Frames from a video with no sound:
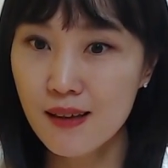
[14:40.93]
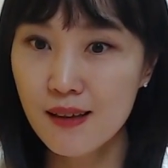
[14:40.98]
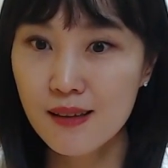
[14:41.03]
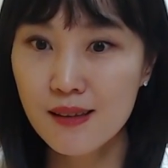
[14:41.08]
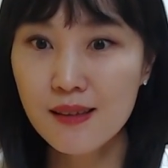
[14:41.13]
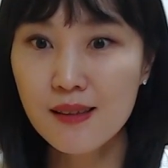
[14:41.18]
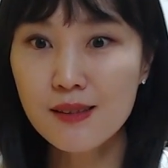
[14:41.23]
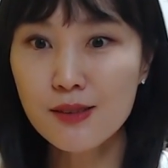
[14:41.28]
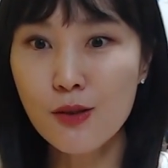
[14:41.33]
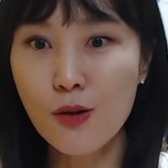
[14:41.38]

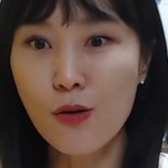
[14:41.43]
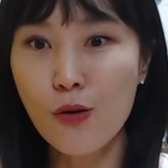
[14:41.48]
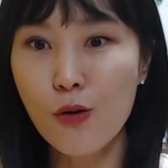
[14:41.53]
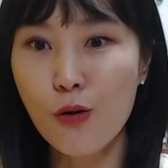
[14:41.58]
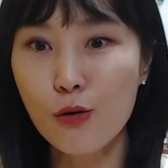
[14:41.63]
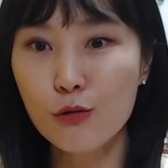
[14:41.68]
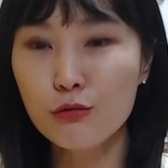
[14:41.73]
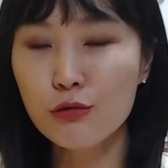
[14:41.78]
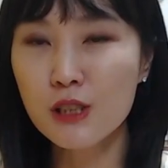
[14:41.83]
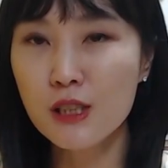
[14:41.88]
그래서
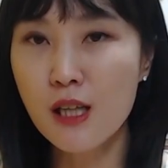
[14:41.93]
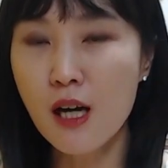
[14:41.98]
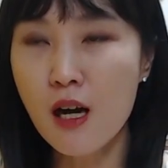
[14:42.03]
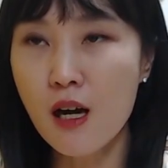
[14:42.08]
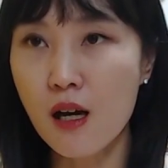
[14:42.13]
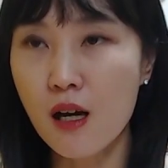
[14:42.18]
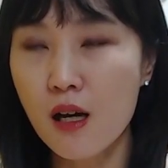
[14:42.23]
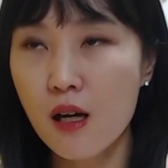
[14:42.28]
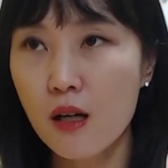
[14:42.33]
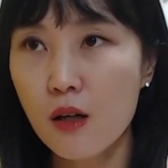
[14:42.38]

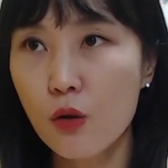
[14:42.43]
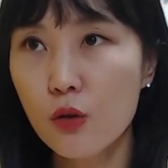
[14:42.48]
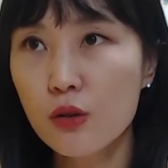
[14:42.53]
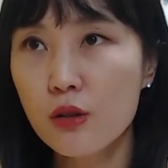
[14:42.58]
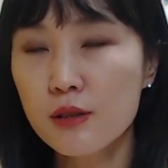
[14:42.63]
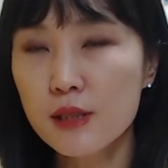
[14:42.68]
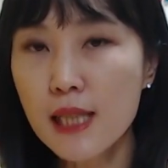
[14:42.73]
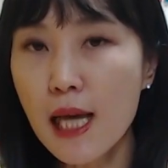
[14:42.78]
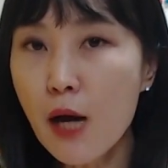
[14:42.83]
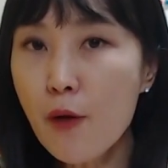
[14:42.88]
우리가
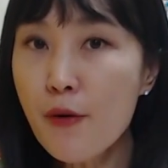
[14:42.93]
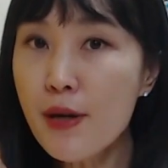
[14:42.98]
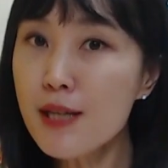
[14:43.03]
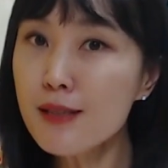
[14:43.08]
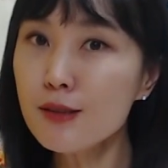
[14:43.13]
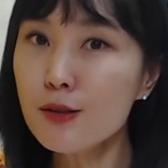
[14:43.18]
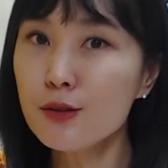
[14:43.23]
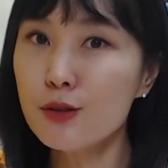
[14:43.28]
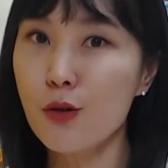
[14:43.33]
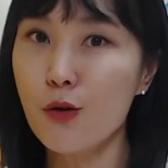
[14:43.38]
어떤
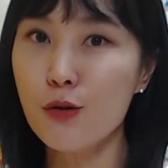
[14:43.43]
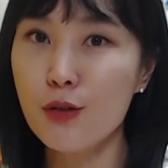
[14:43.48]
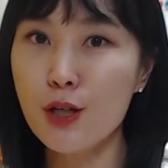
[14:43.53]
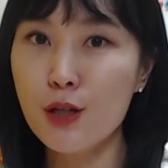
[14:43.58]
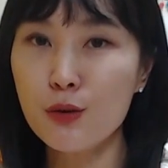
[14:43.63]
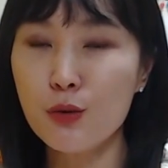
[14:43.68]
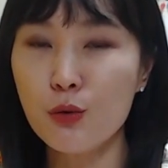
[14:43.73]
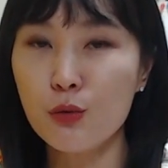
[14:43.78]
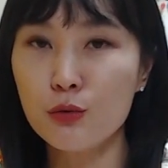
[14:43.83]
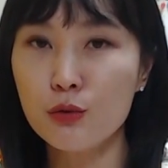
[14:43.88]
사회에서
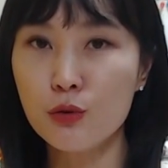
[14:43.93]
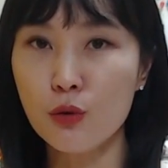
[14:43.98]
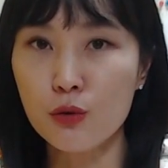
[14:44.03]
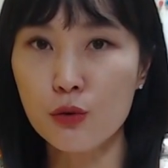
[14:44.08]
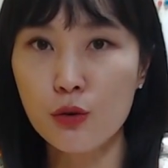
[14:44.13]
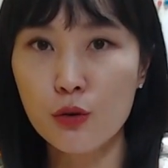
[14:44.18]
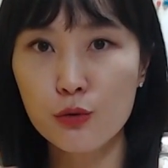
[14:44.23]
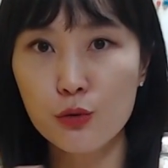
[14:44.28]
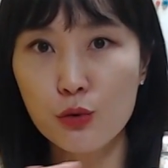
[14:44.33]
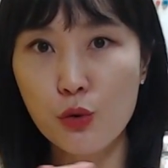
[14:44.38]
정해놓은
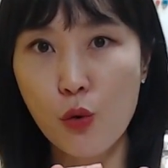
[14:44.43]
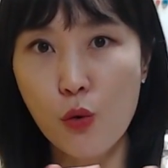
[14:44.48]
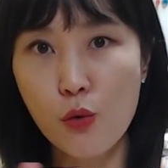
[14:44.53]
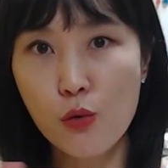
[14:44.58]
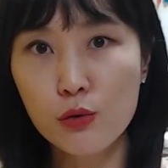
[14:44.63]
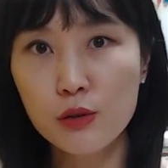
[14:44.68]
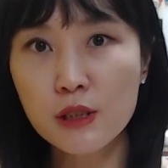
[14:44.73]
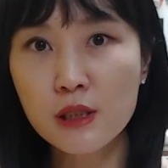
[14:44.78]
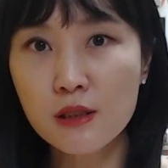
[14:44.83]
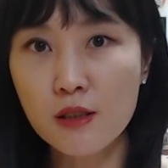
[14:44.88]
어떤
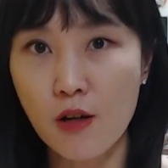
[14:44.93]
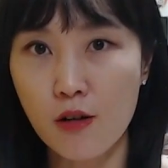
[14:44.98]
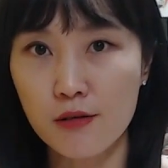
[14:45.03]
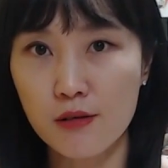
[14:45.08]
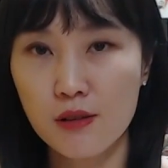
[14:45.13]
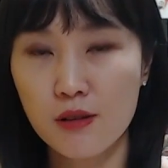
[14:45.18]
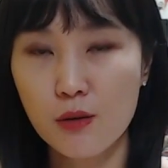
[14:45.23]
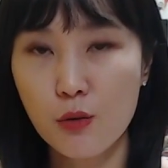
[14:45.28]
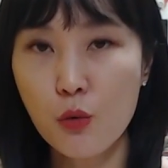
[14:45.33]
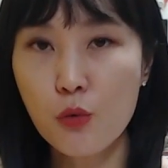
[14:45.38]
좋은 것
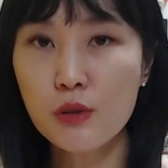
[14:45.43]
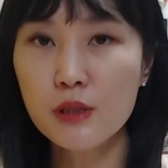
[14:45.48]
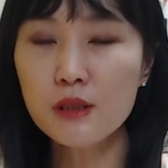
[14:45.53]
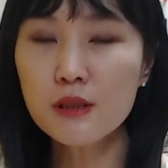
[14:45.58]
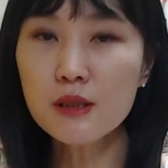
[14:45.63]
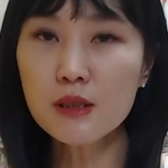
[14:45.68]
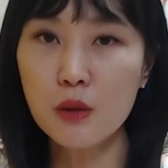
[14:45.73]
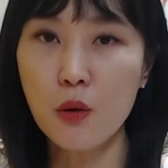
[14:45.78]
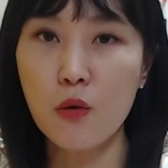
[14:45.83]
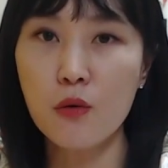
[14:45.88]
혹은
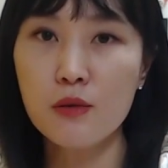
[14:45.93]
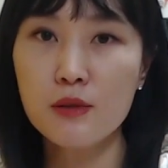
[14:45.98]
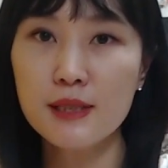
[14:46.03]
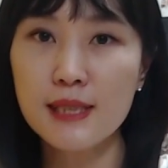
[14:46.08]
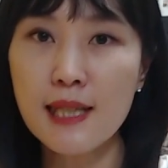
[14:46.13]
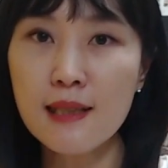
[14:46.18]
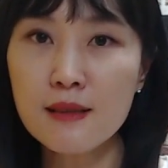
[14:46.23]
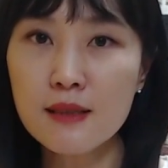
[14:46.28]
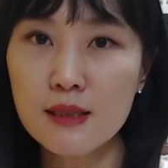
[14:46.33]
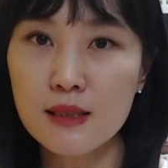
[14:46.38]

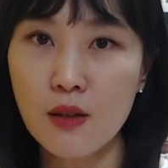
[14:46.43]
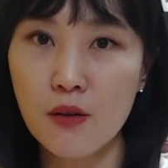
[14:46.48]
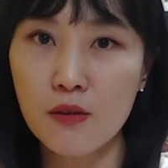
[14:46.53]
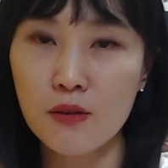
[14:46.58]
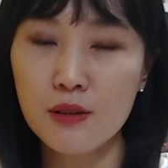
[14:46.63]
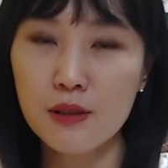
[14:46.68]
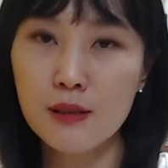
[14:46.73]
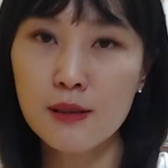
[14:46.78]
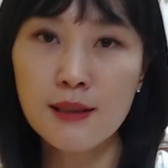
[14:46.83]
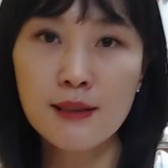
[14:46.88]

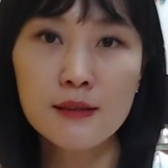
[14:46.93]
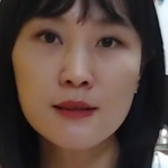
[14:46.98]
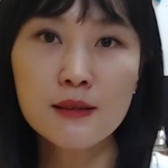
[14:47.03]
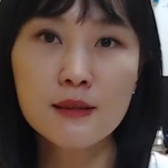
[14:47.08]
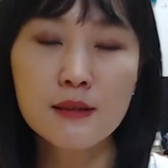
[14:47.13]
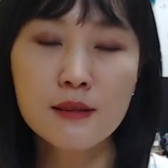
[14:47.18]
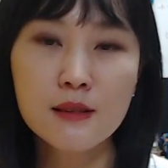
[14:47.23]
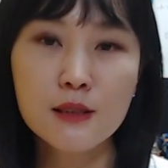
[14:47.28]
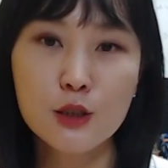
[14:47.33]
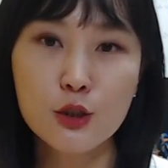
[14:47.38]
정상성이라는
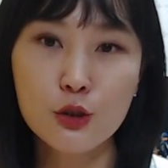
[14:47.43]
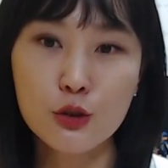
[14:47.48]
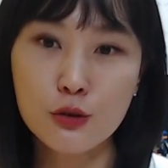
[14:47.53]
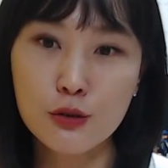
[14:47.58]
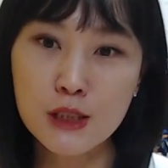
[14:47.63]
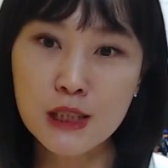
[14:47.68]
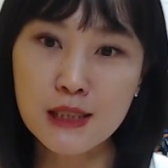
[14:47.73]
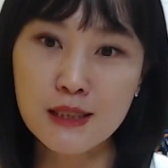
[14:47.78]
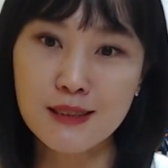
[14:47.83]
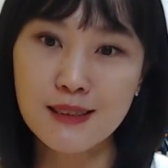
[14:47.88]
그
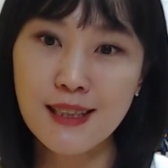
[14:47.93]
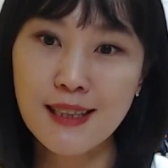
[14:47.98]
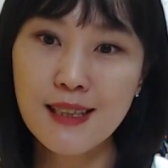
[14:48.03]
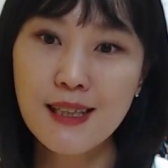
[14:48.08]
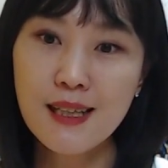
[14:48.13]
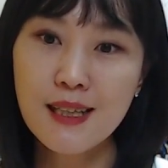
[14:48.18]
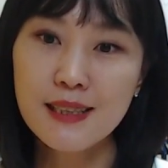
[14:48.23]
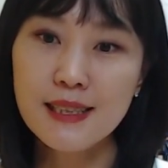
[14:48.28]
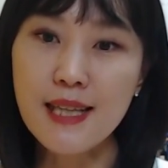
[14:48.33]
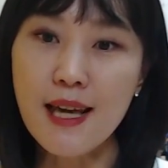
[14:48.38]
기준이
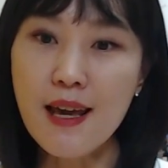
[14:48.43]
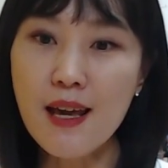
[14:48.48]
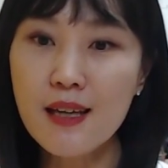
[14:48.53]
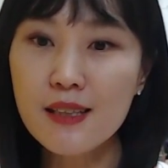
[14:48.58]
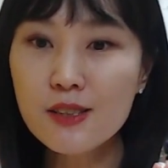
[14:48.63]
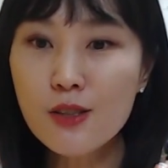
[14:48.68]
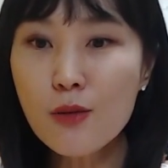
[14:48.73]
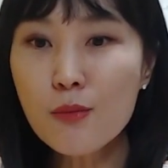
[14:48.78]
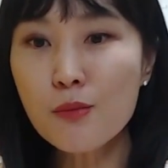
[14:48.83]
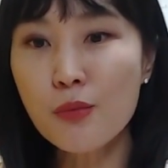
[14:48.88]

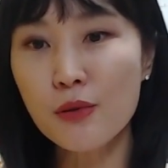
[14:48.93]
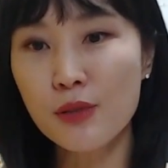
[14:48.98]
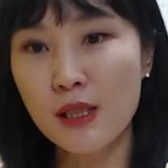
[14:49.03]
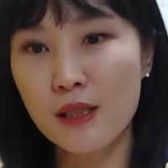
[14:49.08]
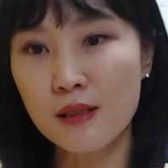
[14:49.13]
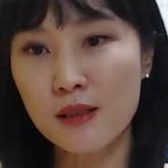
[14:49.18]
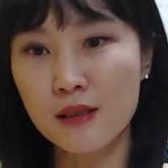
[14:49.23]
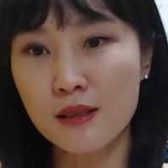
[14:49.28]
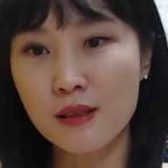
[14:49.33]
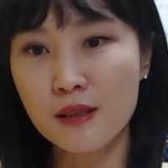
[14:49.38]

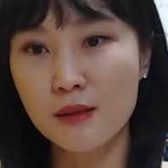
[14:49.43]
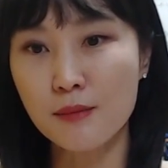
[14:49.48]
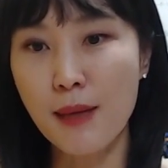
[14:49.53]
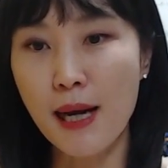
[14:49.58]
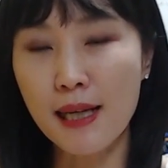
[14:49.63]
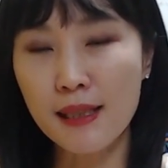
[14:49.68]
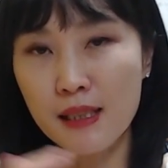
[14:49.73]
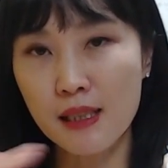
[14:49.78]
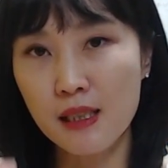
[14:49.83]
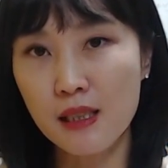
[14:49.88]
예전보다는
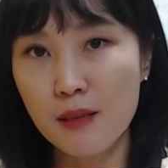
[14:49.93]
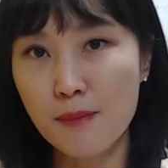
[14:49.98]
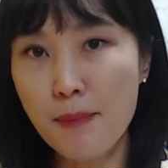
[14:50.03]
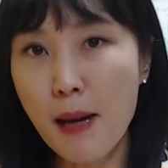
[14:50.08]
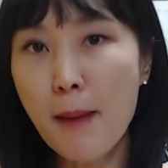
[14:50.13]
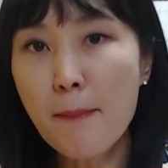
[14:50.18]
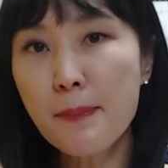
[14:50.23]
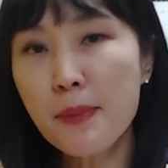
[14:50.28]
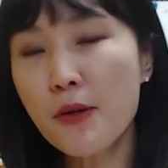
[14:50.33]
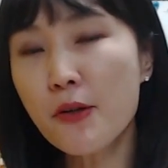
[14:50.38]
많이
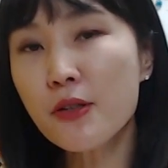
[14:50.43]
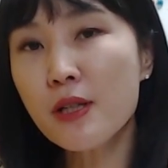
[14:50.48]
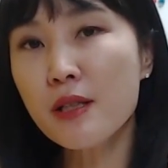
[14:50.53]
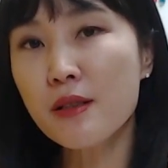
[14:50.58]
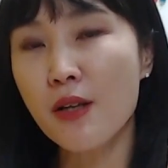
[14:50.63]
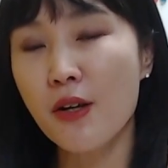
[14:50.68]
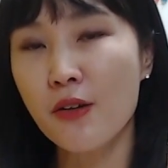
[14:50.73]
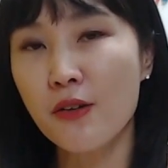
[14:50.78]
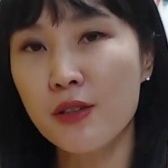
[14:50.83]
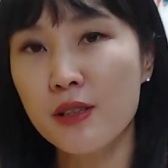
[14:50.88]

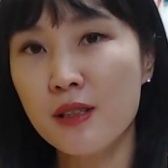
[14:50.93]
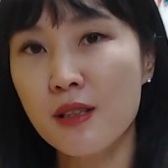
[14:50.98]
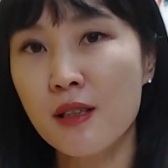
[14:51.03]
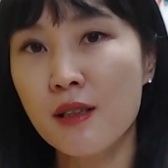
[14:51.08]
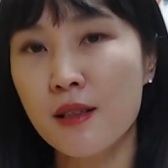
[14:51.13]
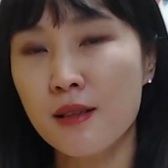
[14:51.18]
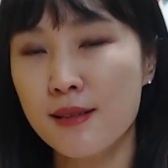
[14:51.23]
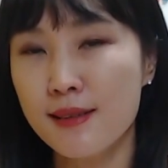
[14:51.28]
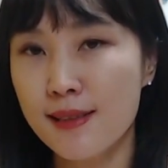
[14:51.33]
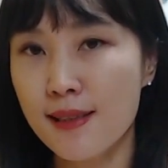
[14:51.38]
파편화되어
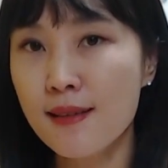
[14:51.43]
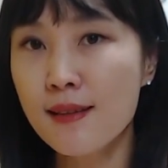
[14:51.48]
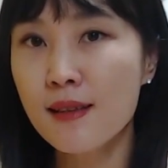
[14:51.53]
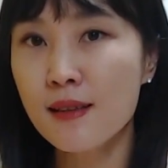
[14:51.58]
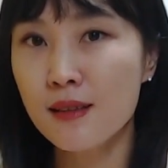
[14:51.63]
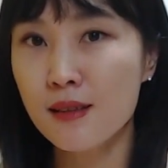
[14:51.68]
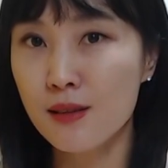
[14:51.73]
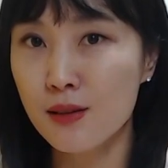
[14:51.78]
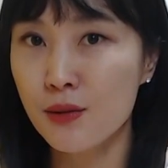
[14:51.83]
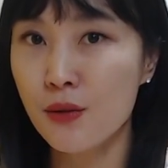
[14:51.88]
있다라는
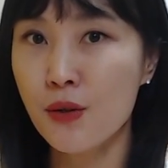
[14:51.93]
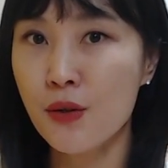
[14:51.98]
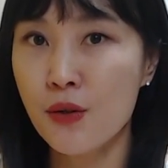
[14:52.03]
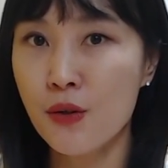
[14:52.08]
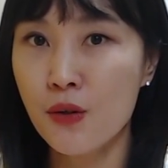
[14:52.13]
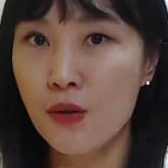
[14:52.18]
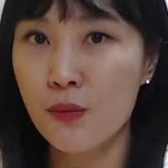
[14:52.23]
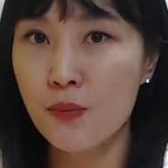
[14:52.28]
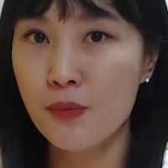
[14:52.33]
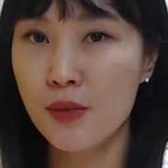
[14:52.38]
생각이
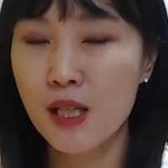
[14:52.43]
들어요.